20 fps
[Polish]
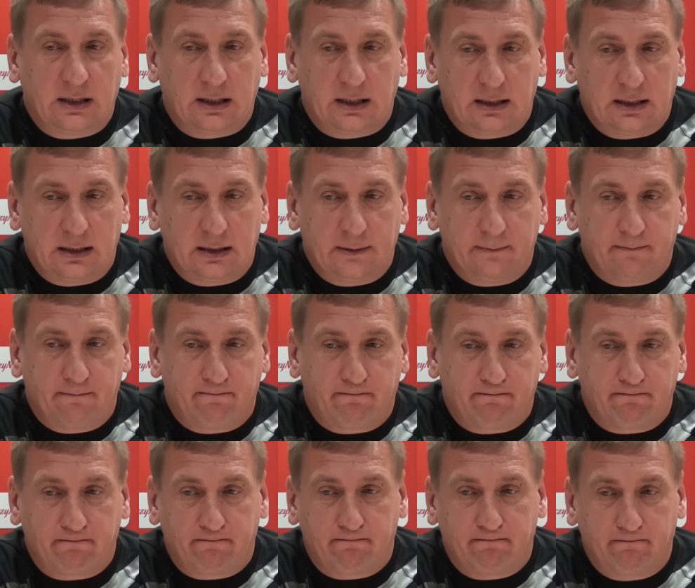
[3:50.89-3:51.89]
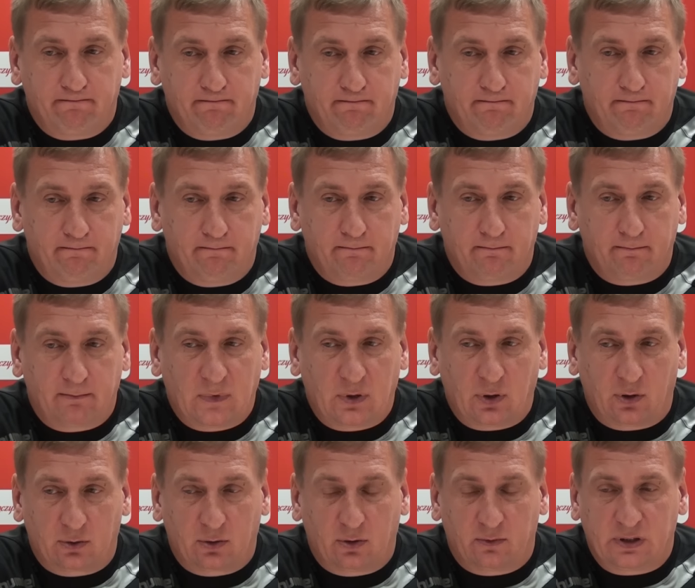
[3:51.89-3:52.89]
E, mm,
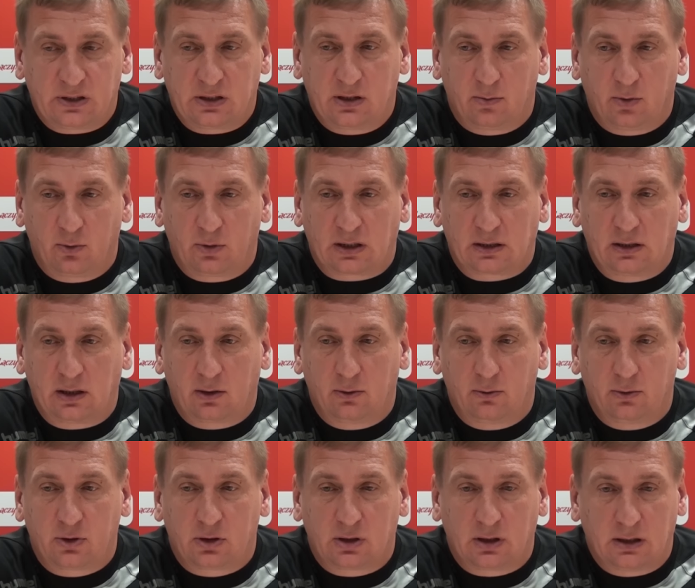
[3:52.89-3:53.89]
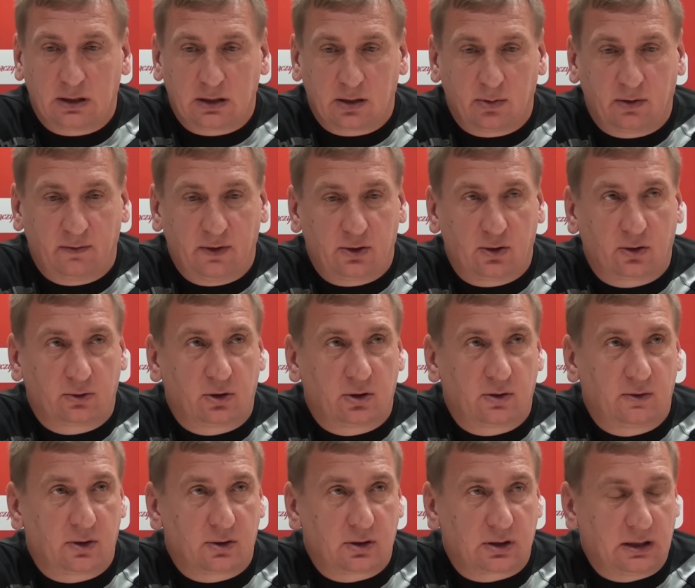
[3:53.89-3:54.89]
to, to właśnie był taki klucz, żeby
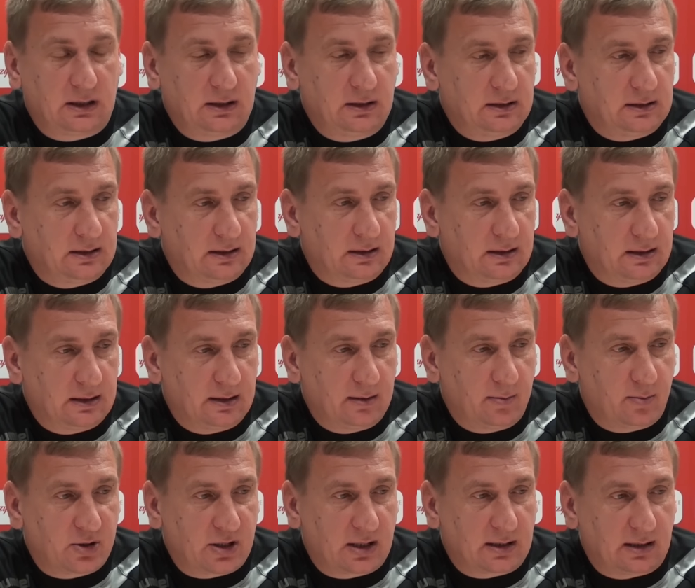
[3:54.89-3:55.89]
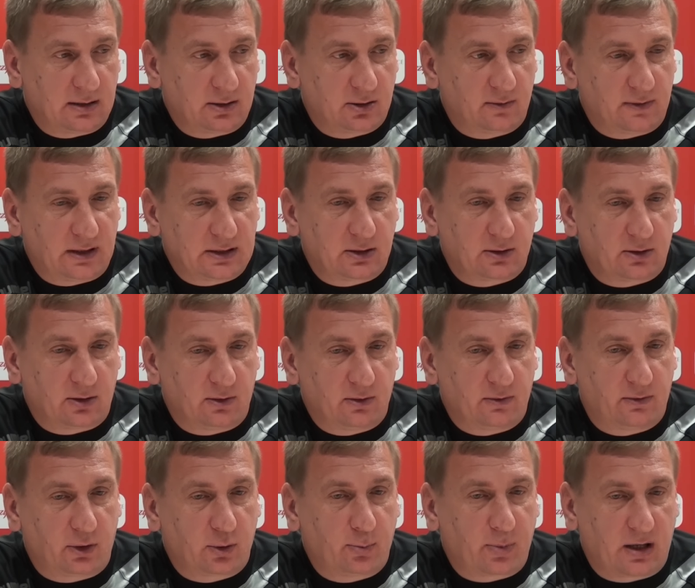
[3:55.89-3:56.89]
wyciągnąć wnioski, przeanalizować to
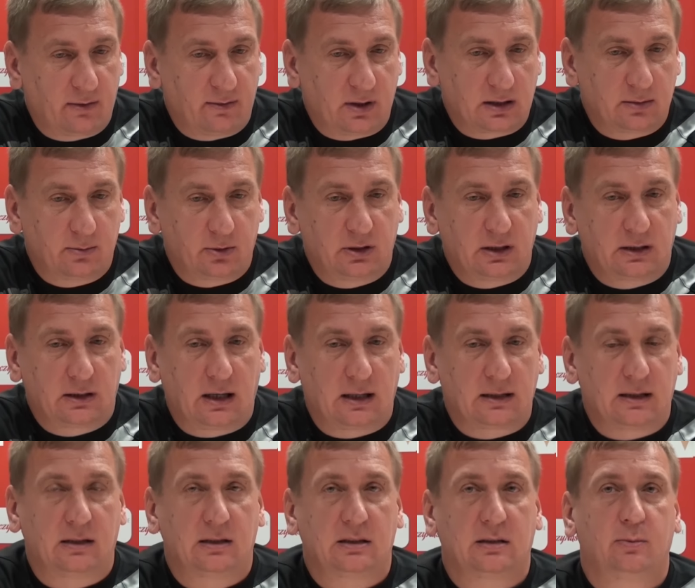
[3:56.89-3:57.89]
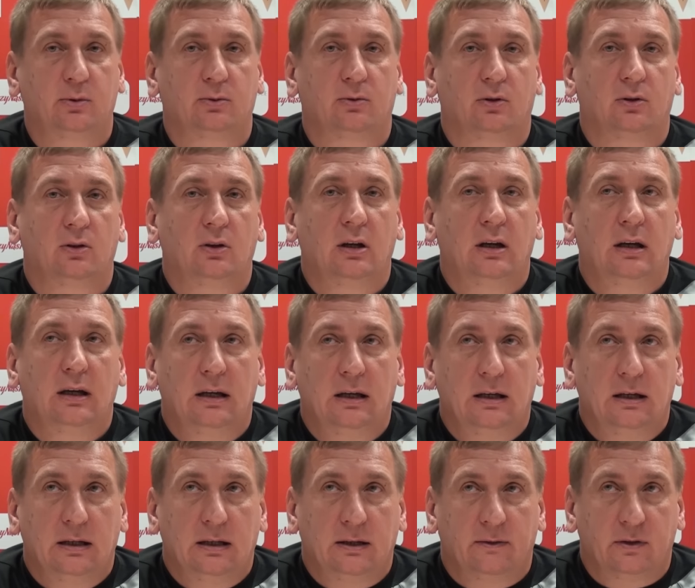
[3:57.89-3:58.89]
w odprawach, bo tych analiz było
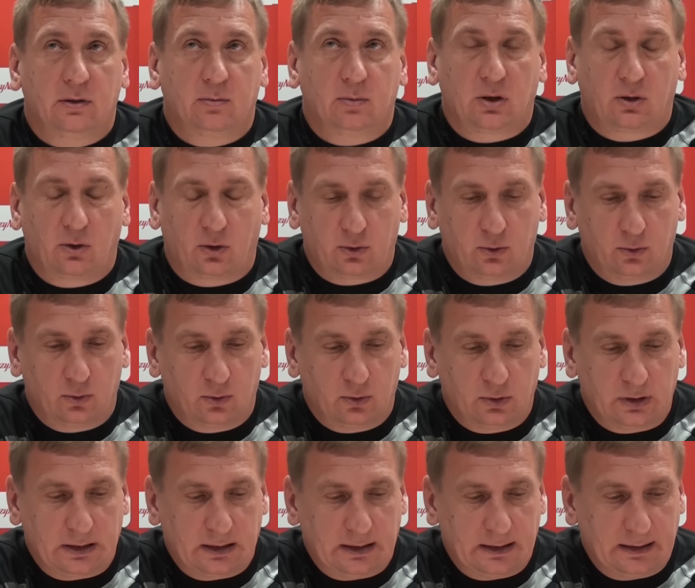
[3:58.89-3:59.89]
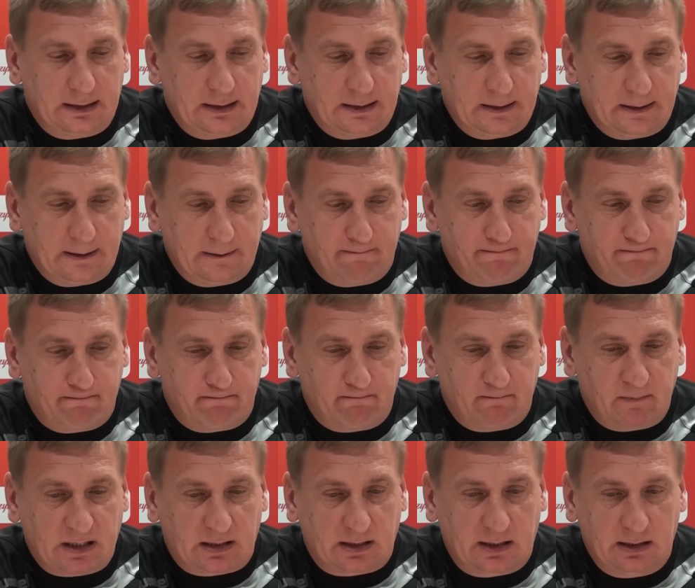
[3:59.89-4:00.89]
w tym tygodniu
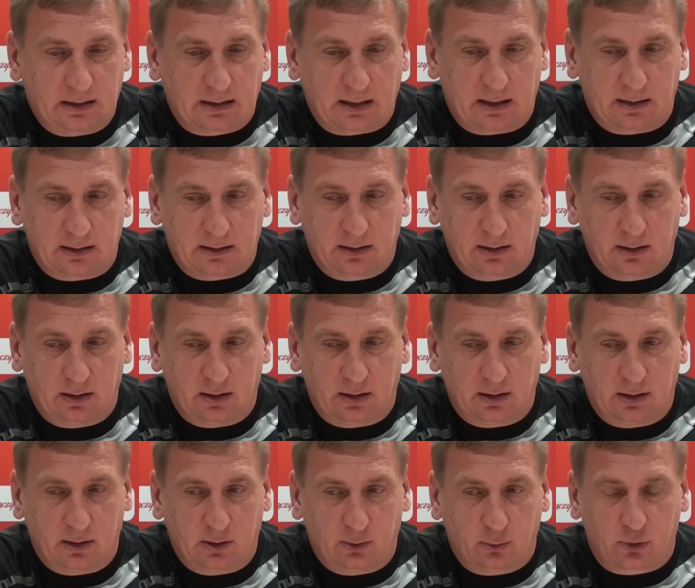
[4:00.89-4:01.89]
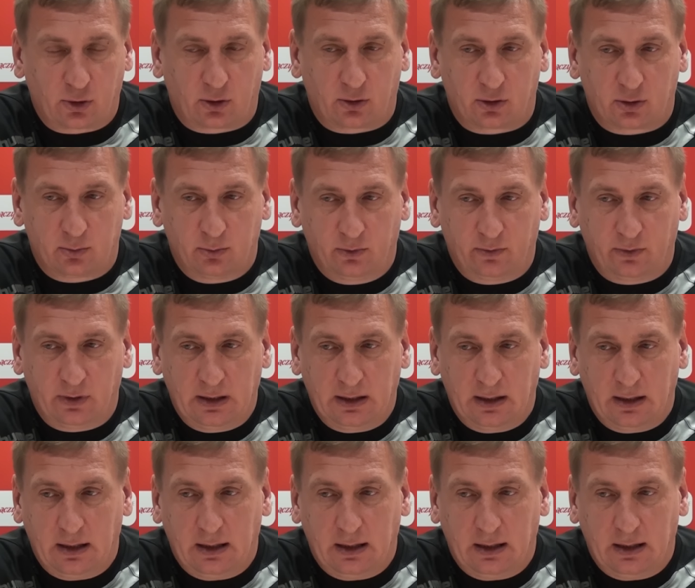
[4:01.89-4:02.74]
mm, kilka, dużo rozmów.